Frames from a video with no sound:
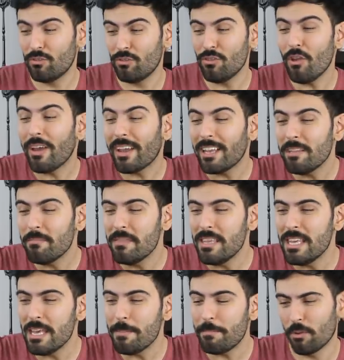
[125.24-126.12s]
d'une heure et
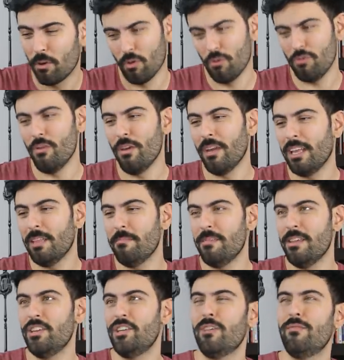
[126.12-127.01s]
demie, pendant une heure et
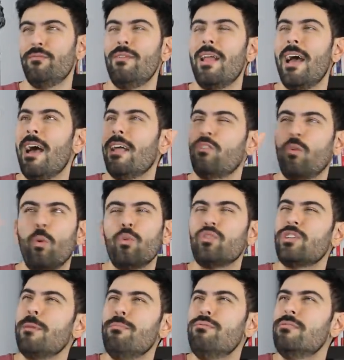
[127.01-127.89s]
demie, j'ai vu la
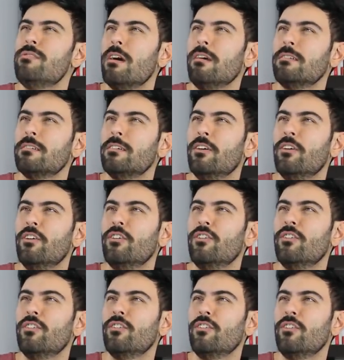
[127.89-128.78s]
tronche à Buzyn,
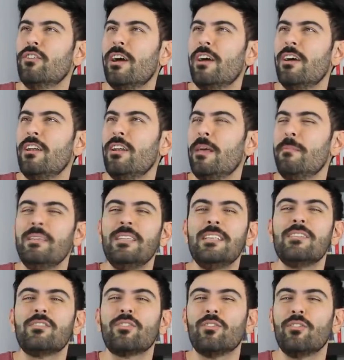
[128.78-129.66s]
la
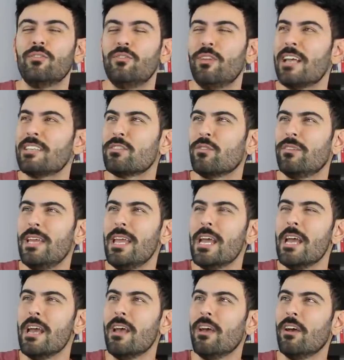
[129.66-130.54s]
ministre de la Santé,
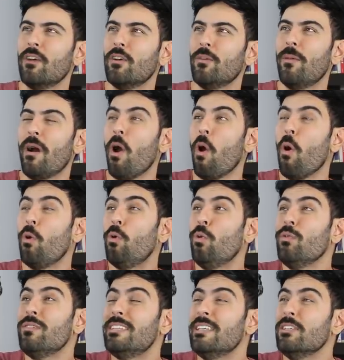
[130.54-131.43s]
ben, en
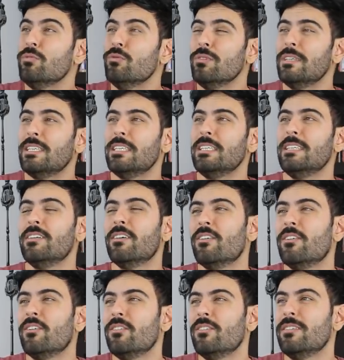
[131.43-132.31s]
continu qui
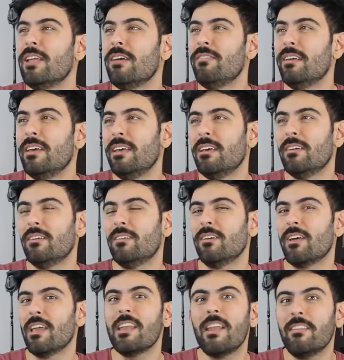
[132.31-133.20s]
euh, n'avait
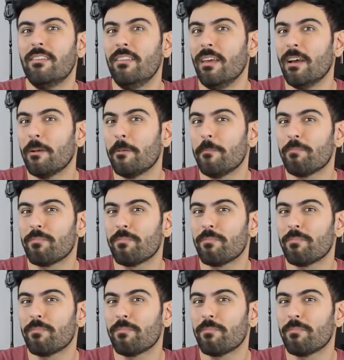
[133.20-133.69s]
euh, rien à dire